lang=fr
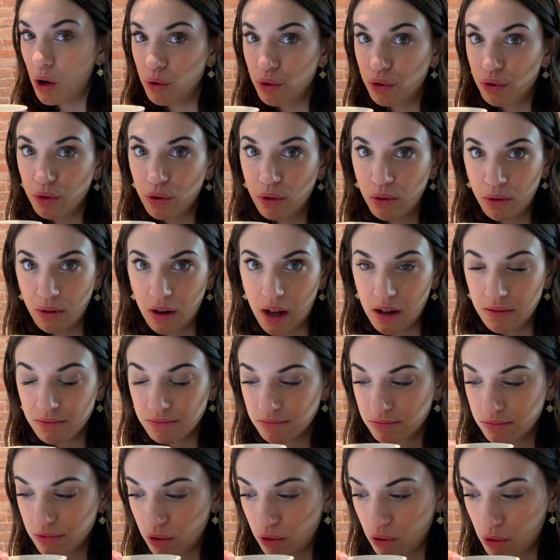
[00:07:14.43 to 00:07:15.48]
au chocolat,
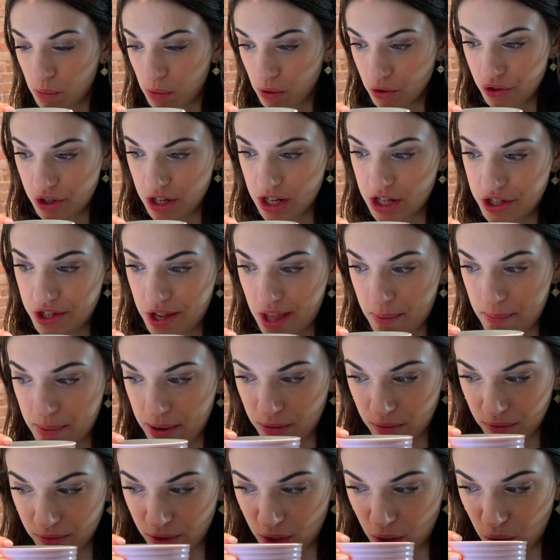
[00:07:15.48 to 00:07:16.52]
trop bon, je l'ai acheté il n'y a pas
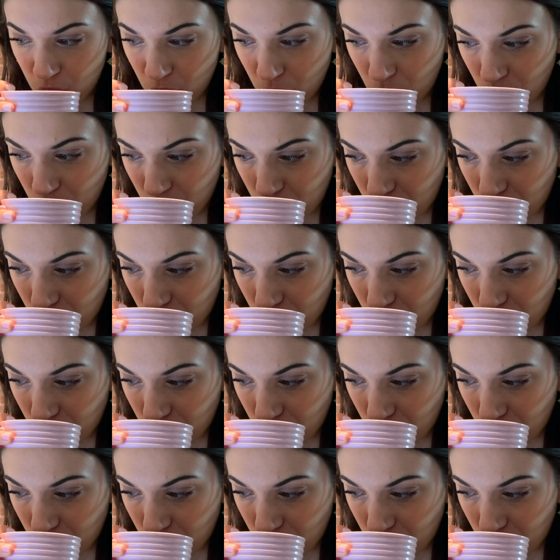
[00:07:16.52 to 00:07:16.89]
longtemps.